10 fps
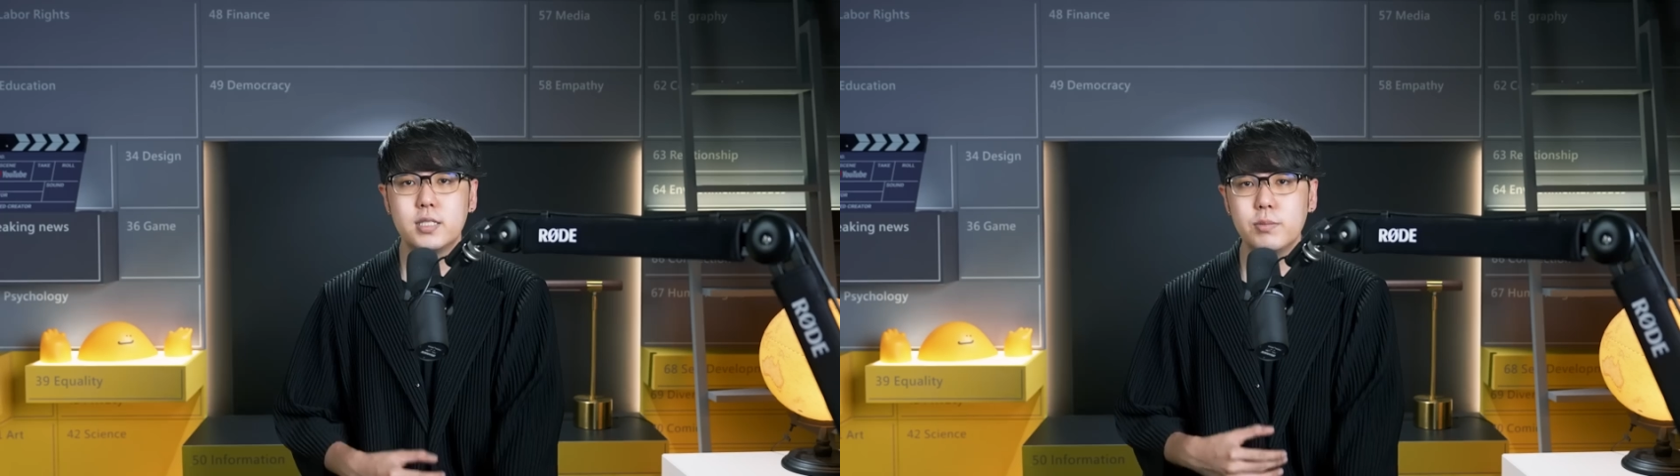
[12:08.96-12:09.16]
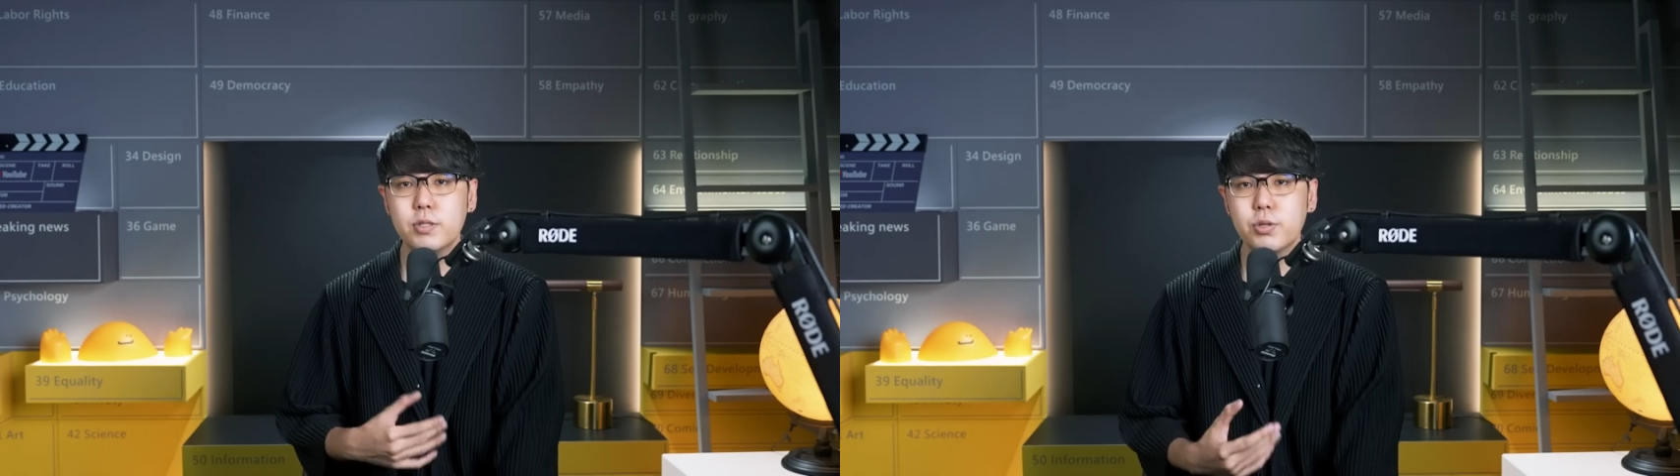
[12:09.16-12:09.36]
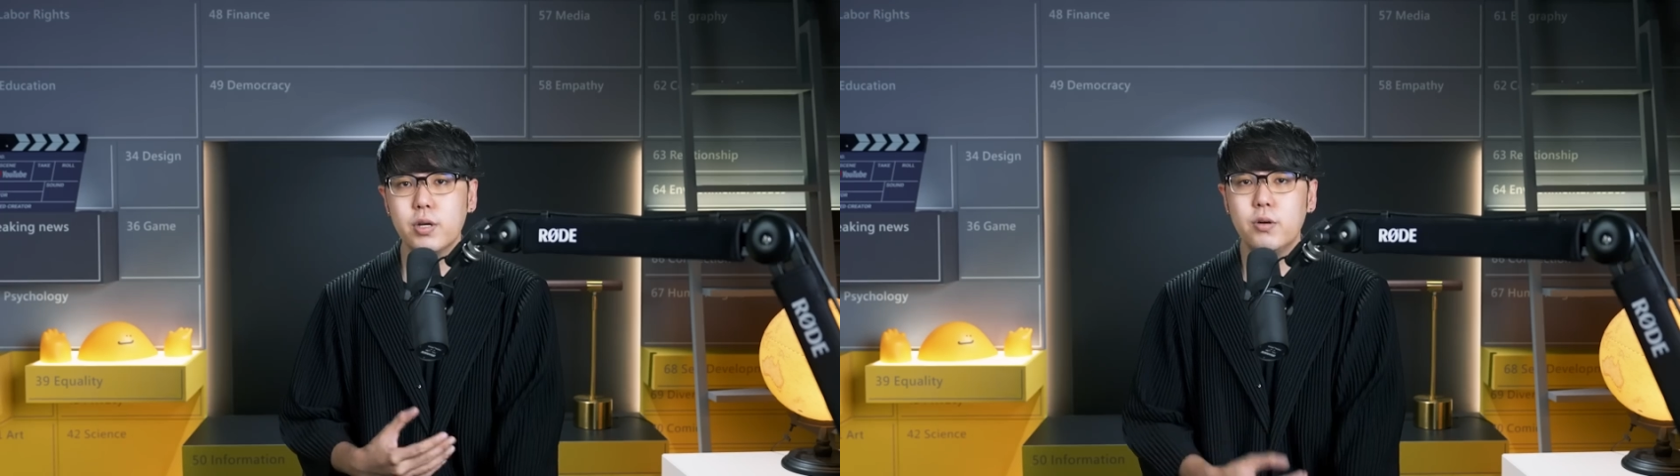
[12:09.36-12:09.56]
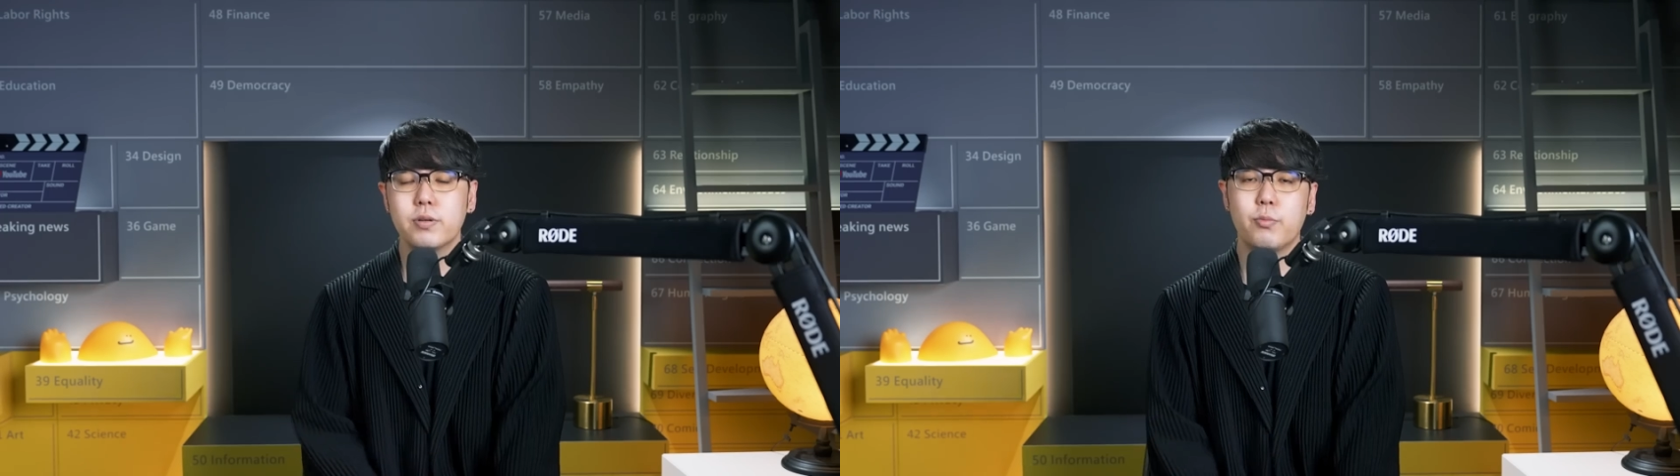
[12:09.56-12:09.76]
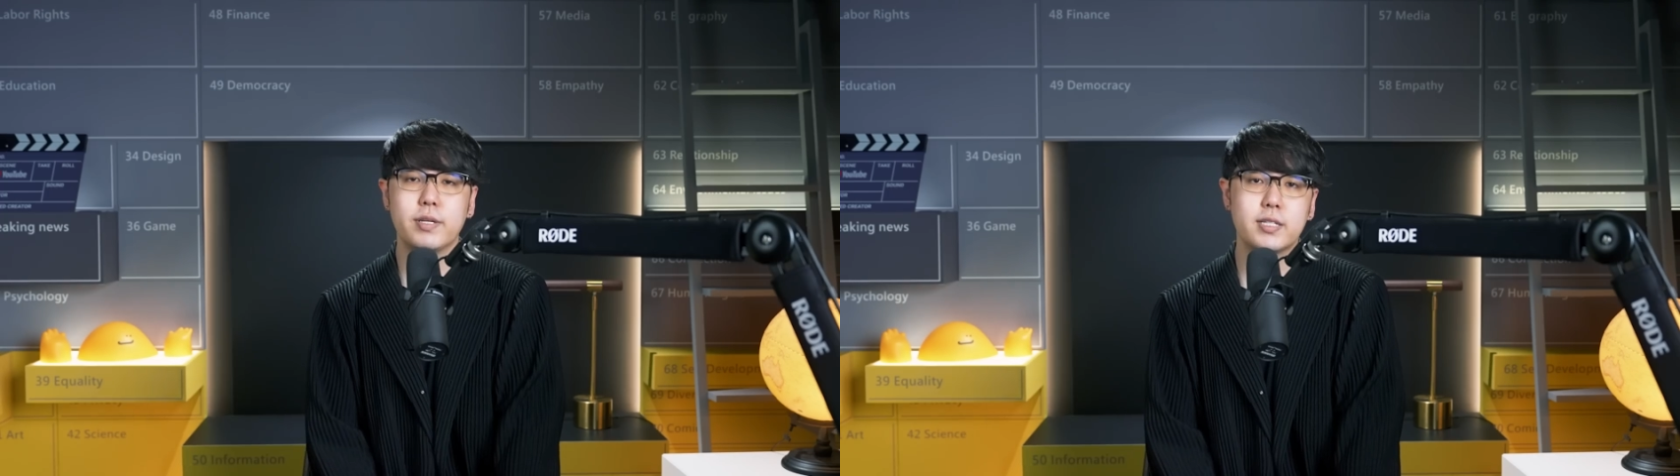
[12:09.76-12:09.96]
节目的最后，
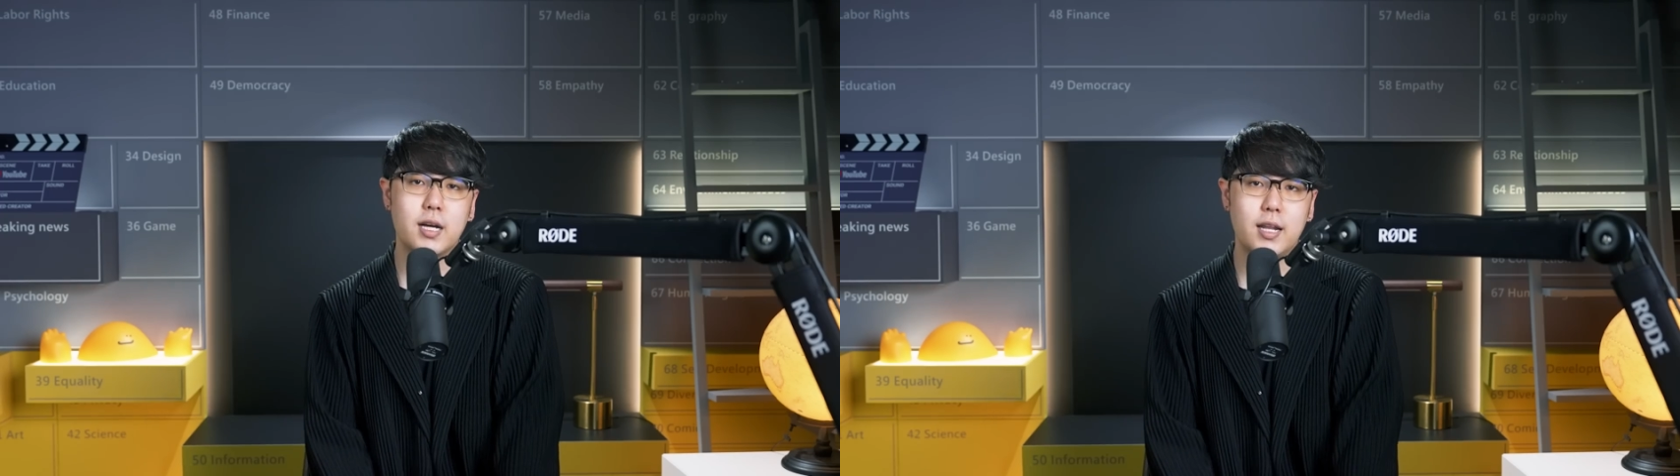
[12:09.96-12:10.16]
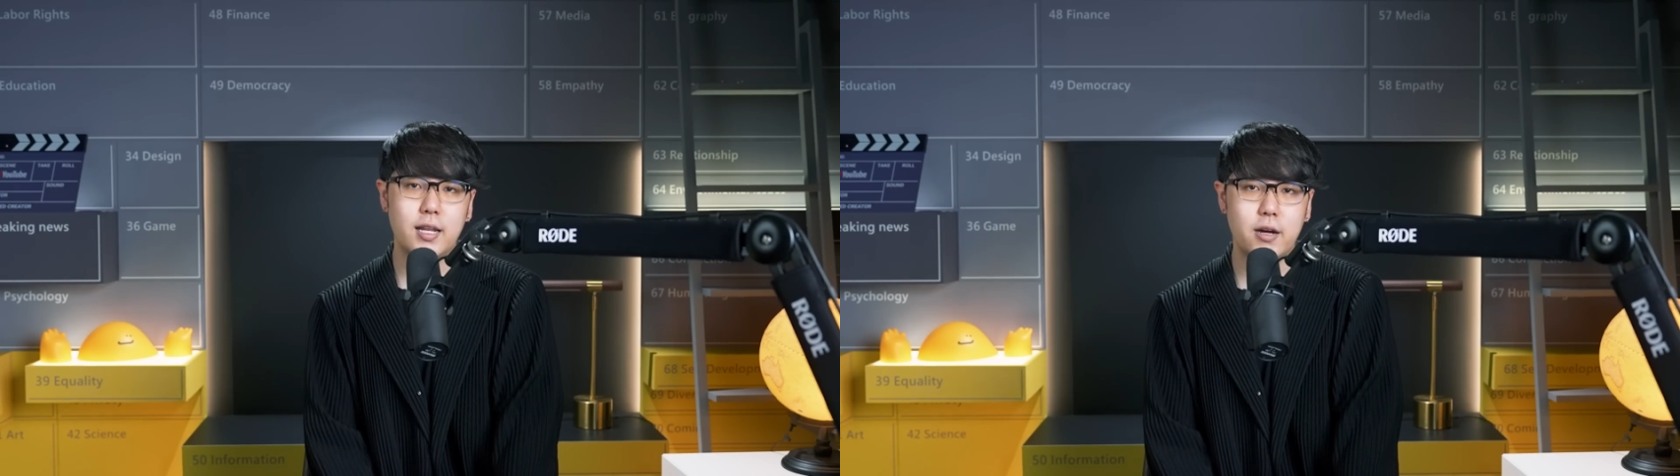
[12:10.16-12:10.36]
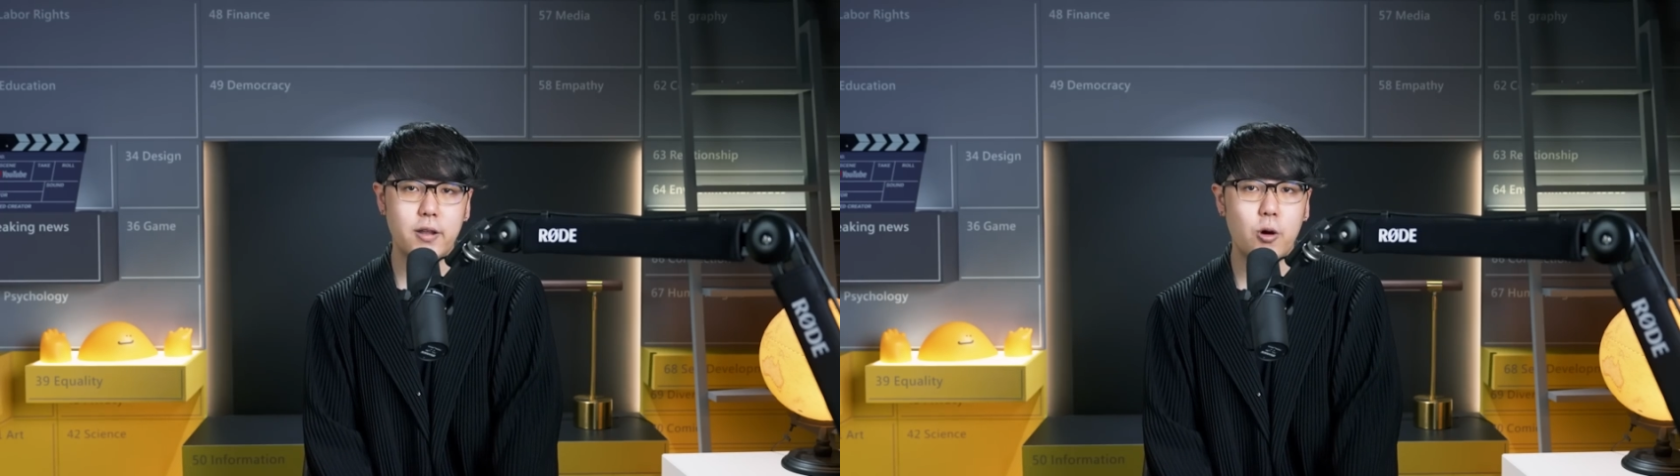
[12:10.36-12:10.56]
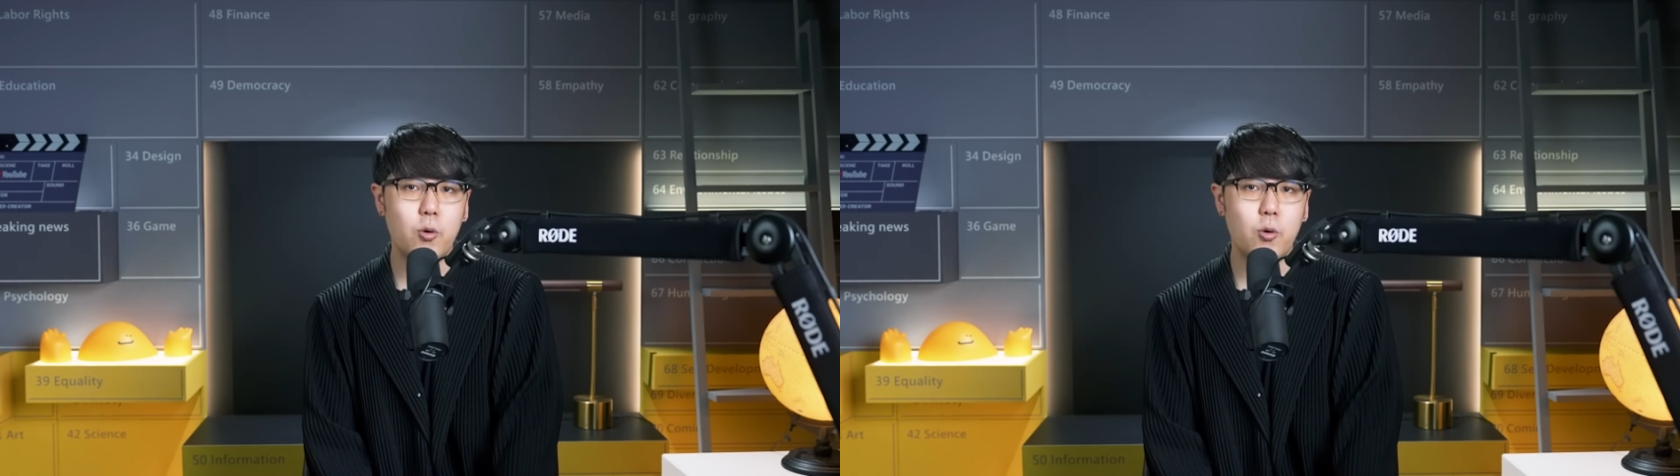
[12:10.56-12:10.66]
我们也想来聊聊